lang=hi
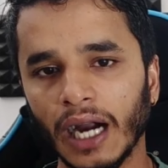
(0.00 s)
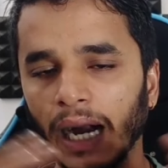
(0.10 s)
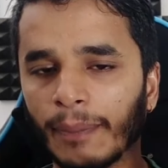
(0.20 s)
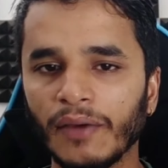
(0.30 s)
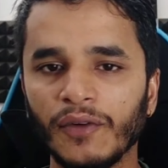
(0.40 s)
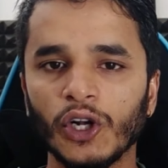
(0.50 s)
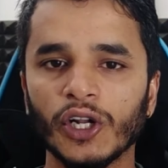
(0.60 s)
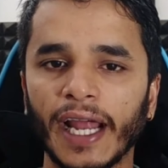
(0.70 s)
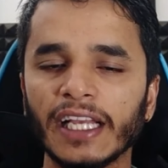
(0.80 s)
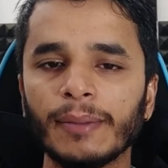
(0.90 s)
आपकी
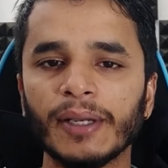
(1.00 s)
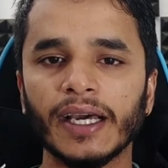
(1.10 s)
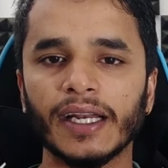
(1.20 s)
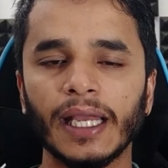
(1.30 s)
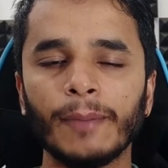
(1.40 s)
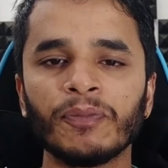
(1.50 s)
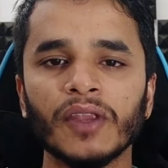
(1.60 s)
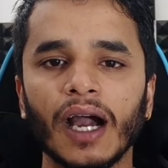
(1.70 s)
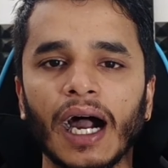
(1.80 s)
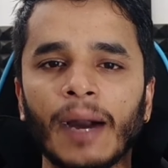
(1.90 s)
वीडियो रैंक भी कर रही है
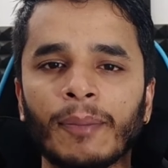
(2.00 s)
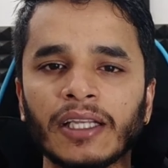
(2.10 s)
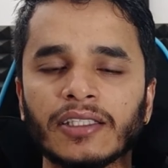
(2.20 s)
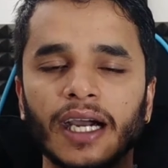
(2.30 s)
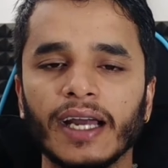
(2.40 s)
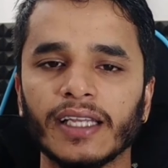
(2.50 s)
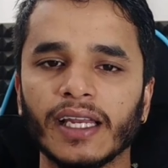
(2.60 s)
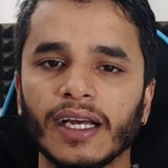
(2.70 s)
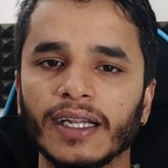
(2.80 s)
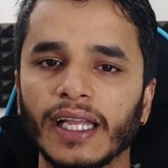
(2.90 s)
आपके चार
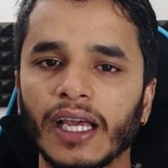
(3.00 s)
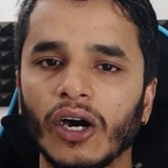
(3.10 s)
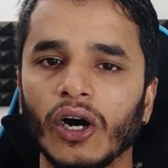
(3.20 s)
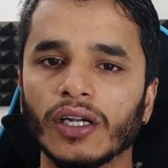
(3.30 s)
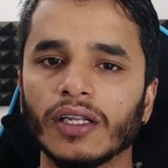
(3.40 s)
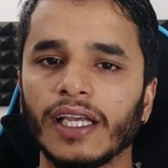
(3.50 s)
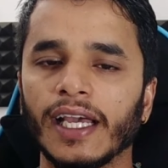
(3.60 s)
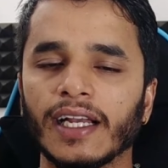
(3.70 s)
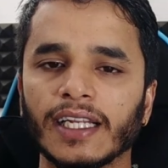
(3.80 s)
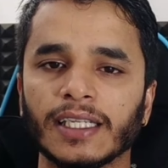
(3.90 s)
घंटे और
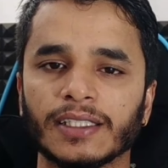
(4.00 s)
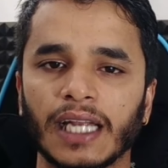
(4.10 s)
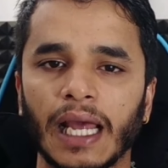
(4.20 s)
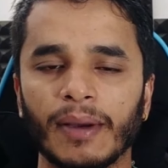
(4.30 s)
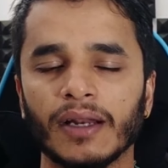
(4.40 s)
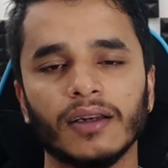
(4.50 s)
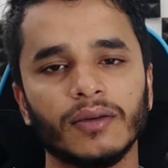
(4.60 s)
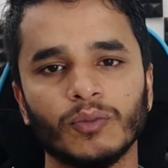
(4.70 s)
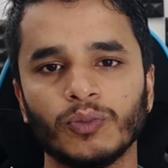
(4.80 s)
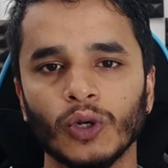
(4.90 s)
एक सब्सक्राइबर
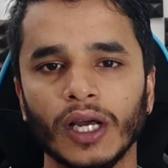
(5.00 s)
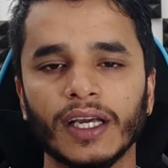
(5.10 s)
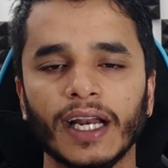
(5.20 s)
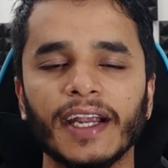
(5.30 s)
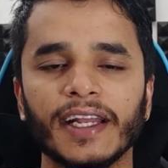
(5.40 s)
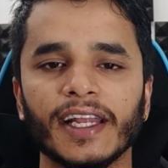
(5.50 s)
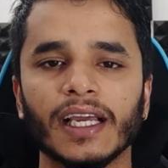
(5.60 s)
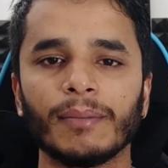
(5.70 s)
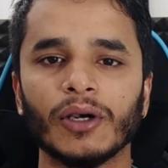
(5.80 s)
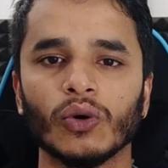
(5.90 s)
पूरा क्राइटेरिया
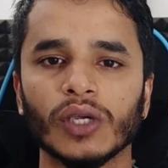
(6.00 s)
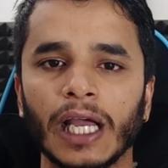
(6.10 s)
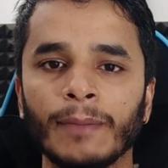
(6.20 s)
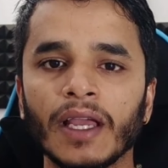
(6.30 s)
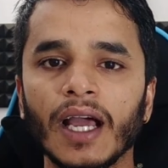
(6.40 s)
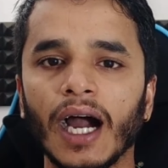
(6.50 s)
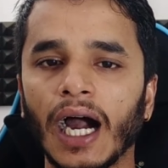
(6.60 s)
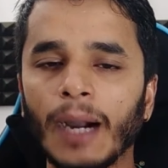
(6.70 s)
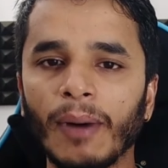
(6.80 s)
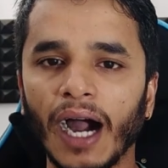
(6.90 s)
कंप्लीट हो गया
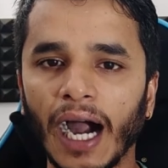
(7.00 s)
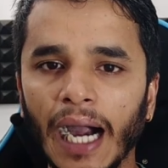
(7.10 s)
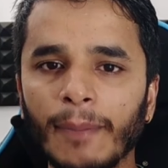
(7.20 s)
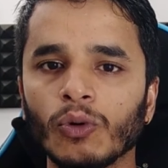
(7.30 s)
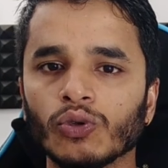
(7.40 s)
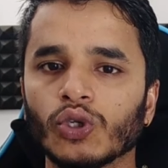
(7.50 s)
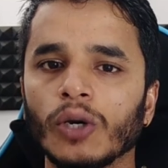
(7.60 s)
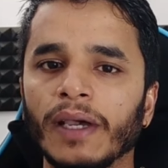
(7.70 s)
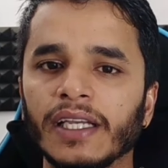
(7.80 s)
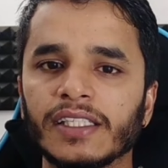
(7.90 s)
अब आप
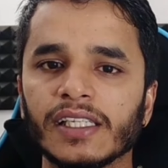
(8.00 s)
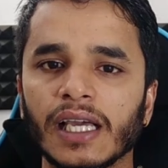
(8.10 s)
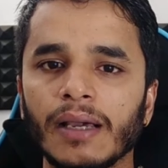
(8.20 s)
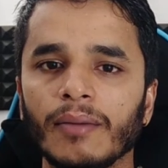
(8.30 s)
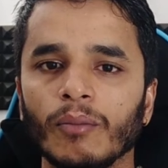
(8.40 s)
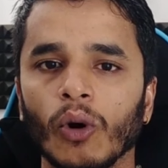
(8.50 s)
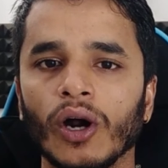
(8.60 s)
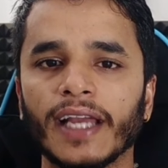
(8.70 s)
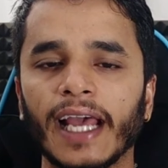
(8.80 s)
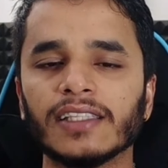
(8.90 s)
उसको भेजेंगे
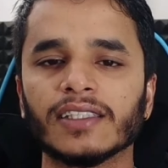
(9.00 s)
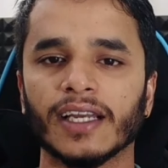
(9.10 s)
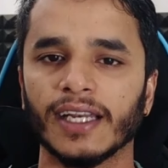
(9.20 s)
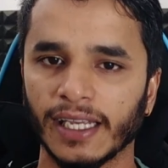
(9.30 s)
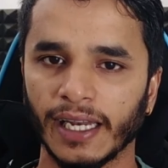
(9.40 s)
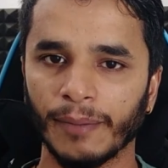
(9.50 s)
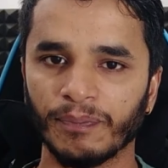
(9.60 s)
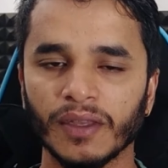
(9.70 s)
मोनिटाइज करने के लिए